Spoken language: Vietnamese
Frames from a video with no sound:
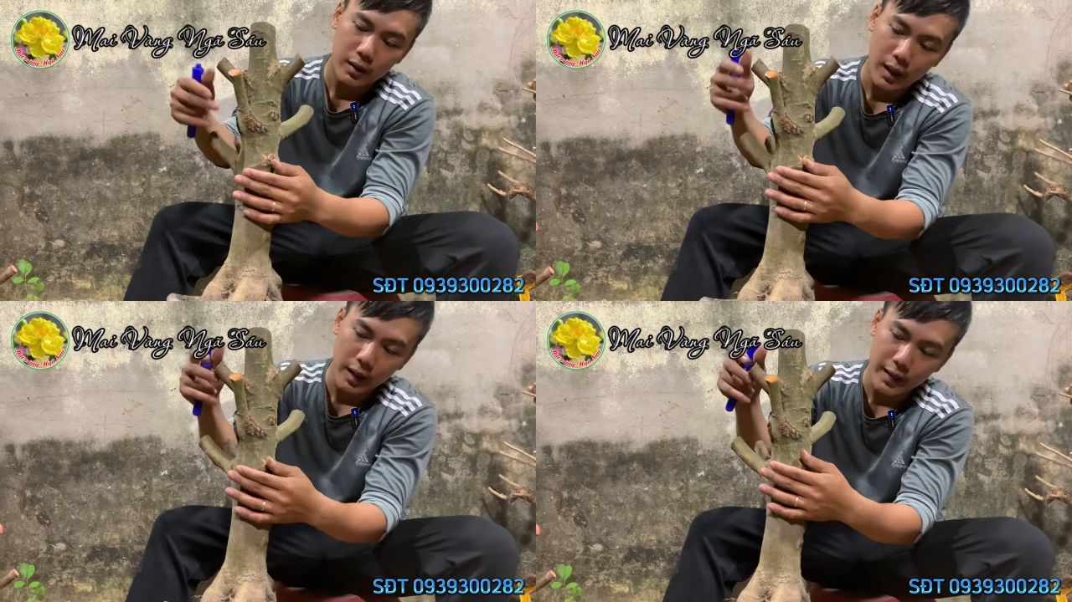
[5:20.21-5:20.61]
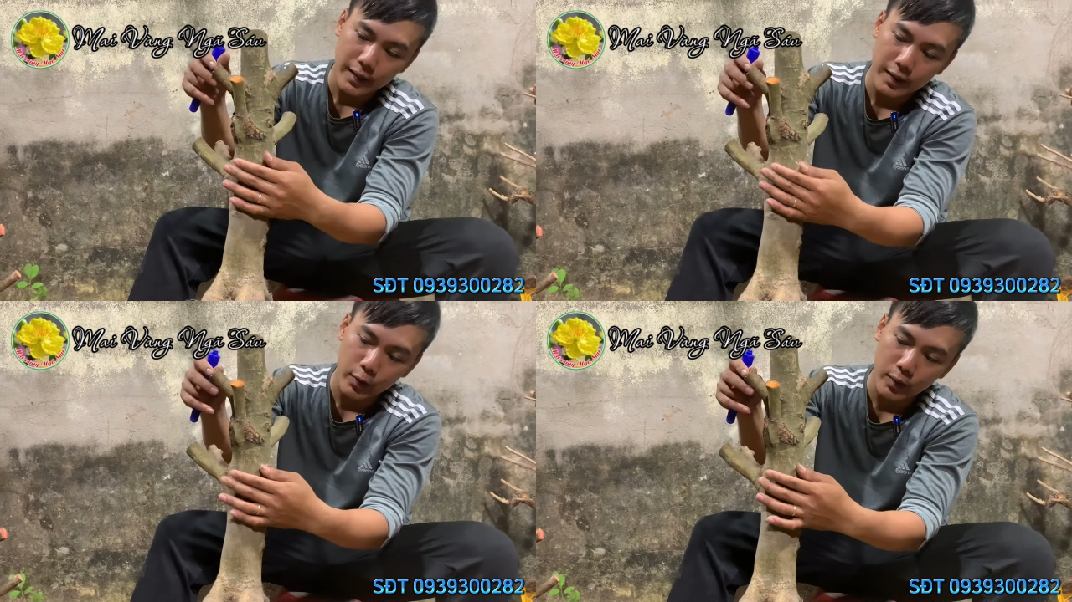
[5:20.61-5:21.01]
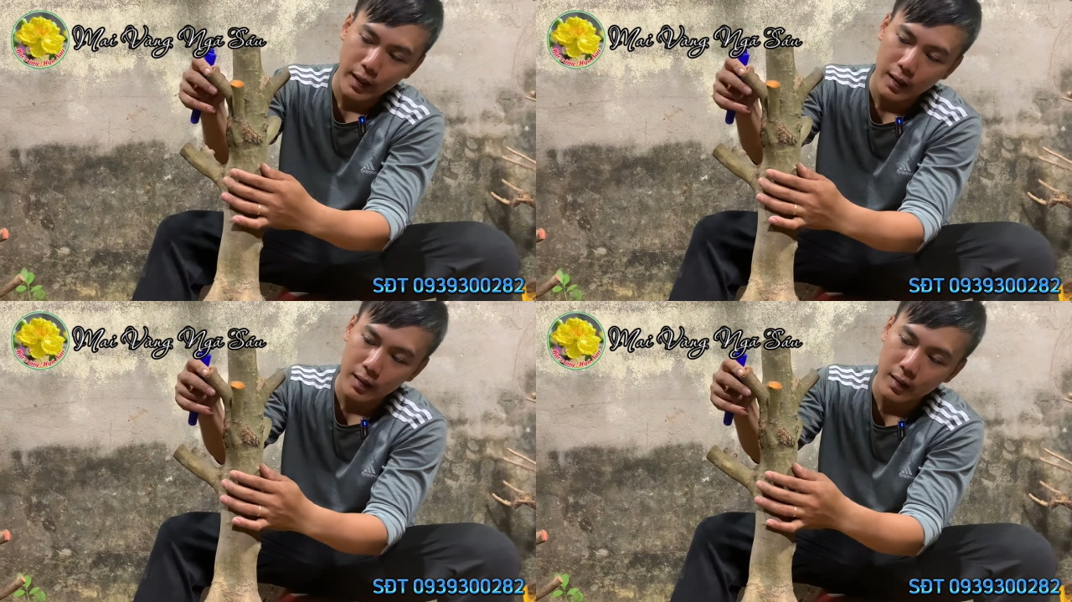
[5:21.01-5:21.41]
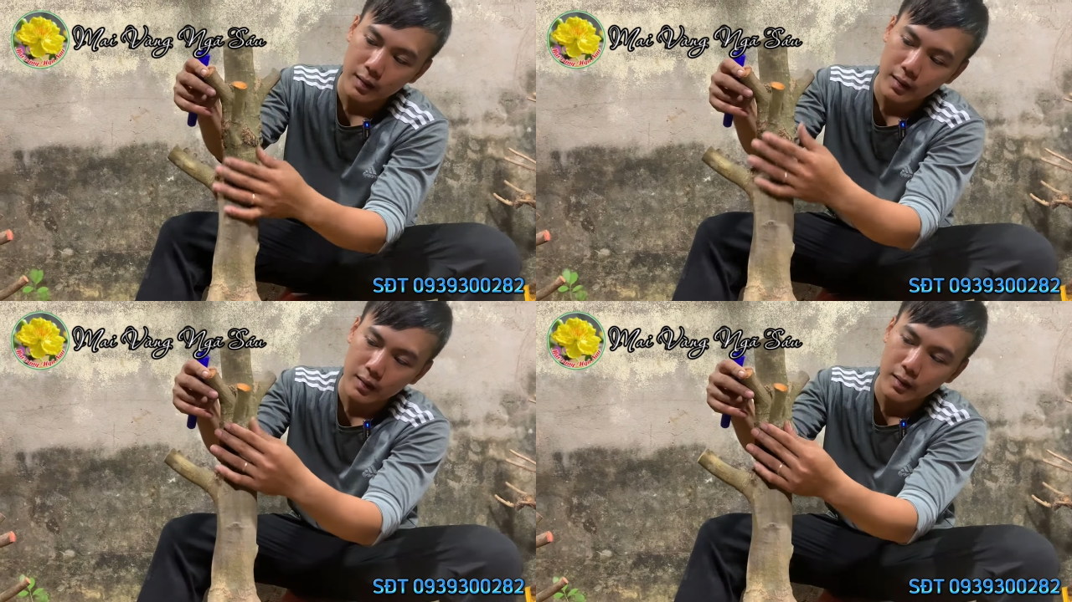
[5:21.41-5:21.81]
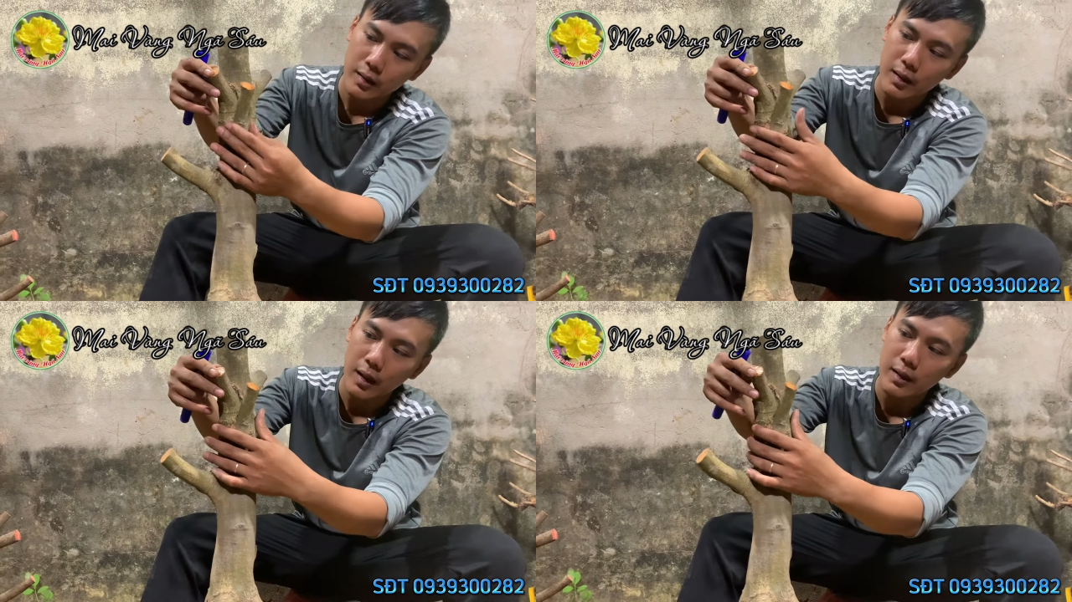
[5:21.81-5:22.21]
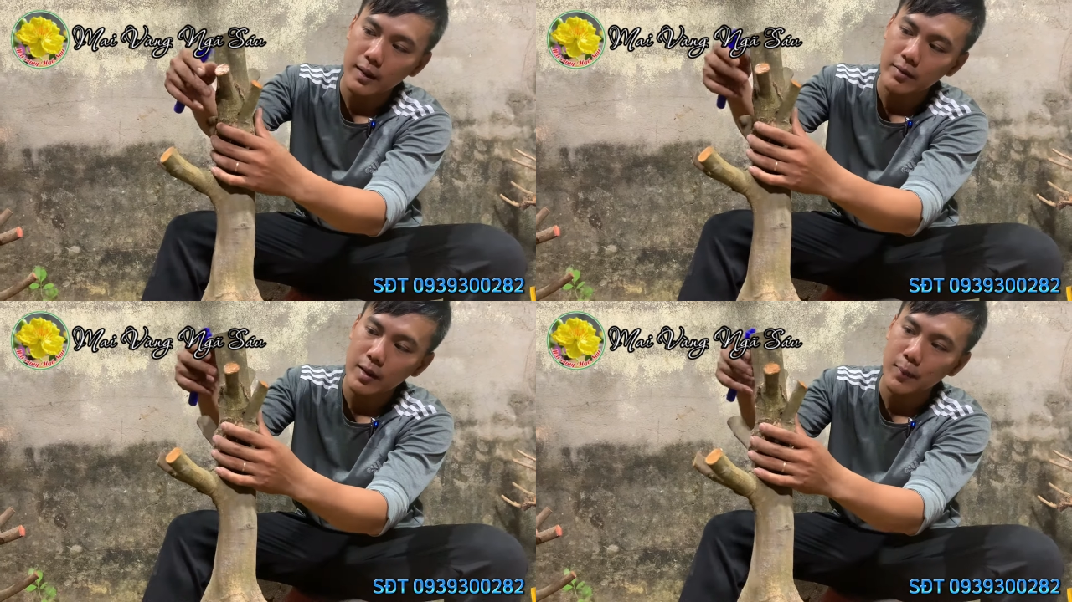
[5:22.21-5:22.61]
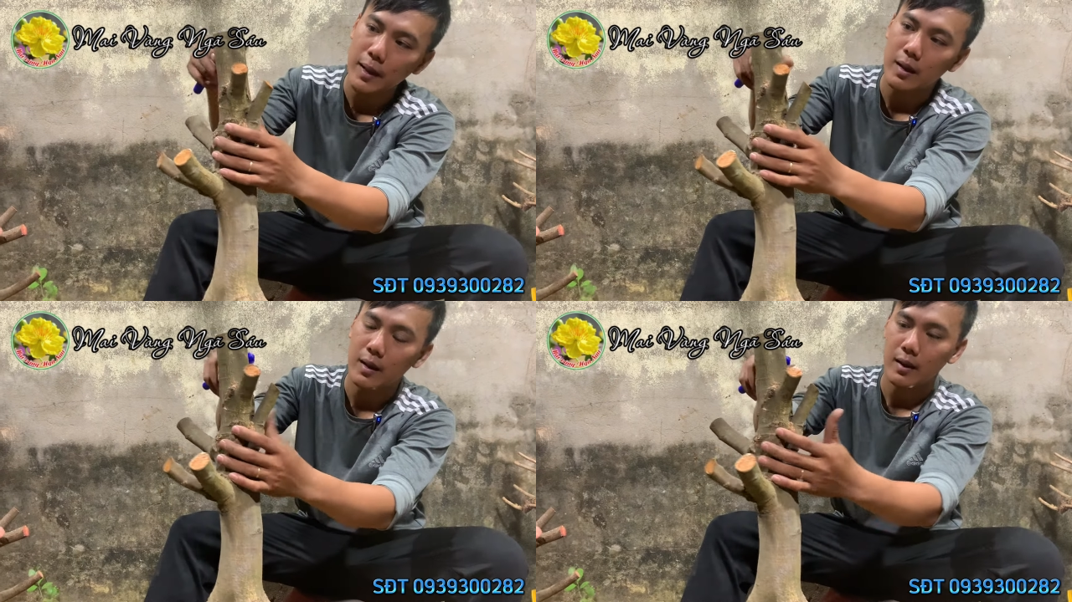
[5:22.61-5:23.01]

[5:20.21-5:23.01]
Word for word: ở nách nhiều rồi đó. Đó anh chị xem ha.